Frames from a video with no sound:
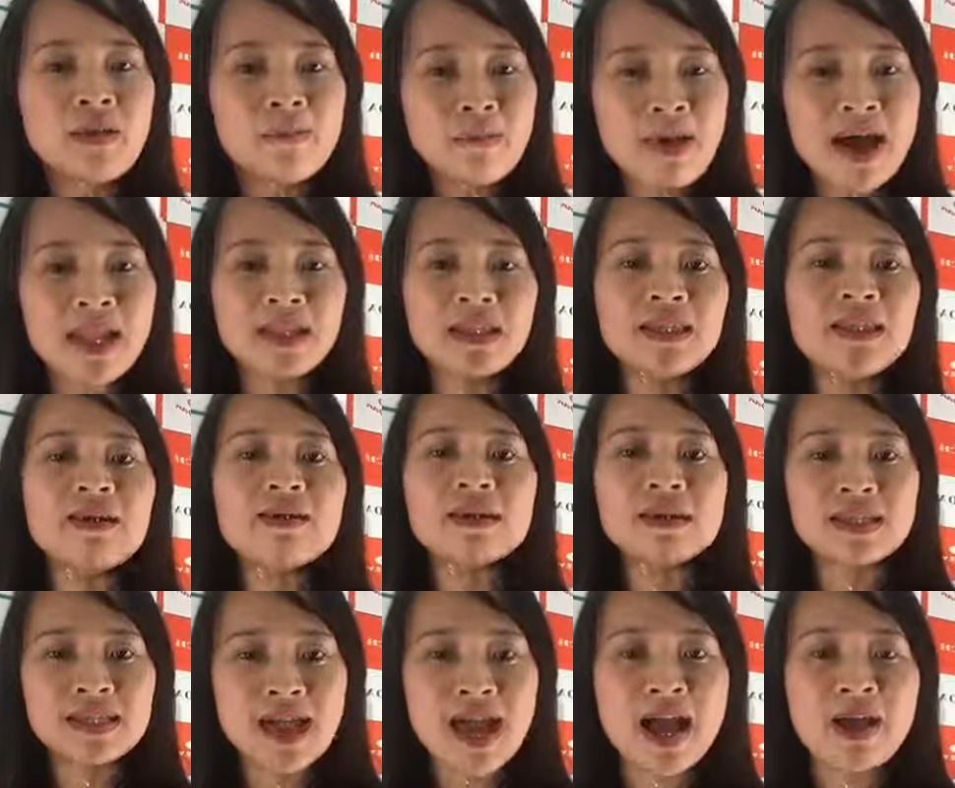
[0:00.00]
mát
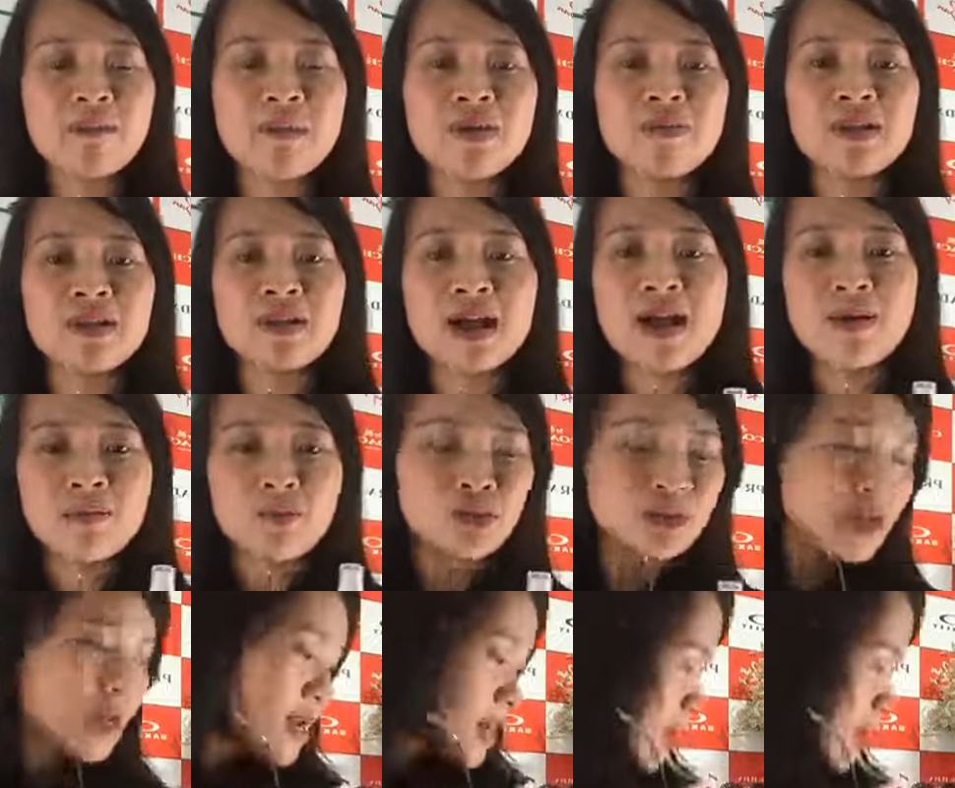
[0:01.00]
thời trang mà mình đang mua rất là